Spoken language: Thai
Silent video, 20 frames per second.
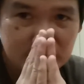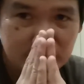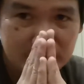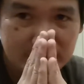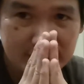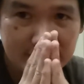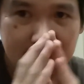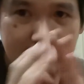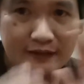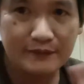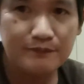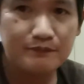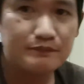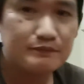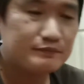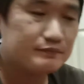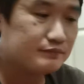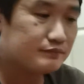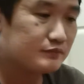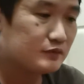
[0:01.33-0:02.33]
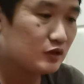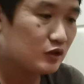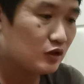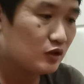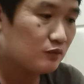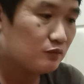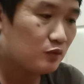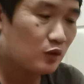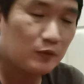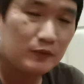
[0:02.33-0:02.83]
สวัสดีครับ
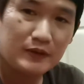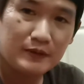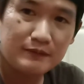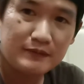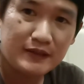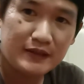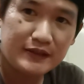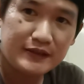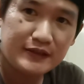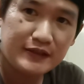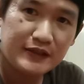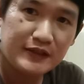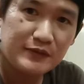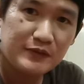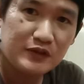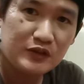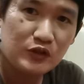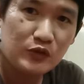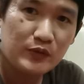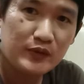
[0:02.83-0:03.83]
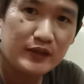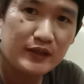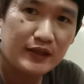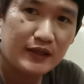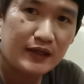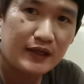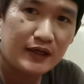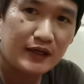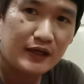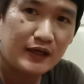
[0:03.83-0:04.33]
พบกับไทเกอร์มินทีวีอี
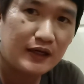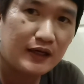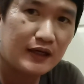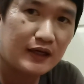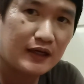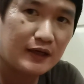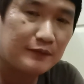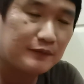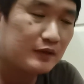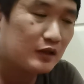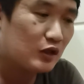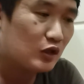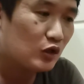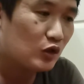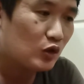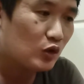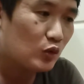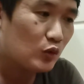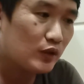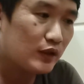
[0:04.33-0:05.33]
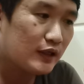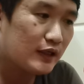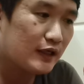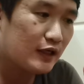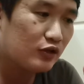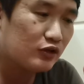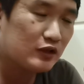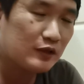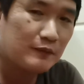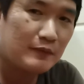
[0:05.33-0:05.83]
กครั้งหนึ่งนะครับ วันนี้
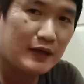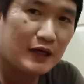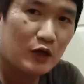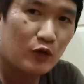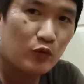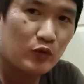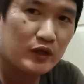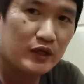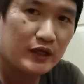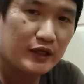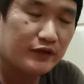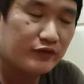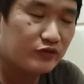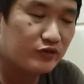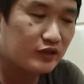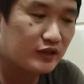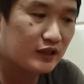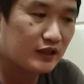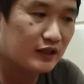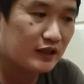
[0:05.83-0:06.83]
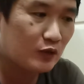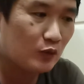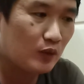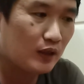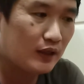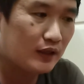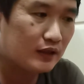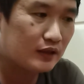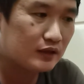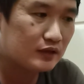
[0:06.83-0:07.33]
เราจะมา vs กันระห
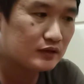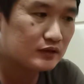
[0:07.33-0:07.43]
ว่าง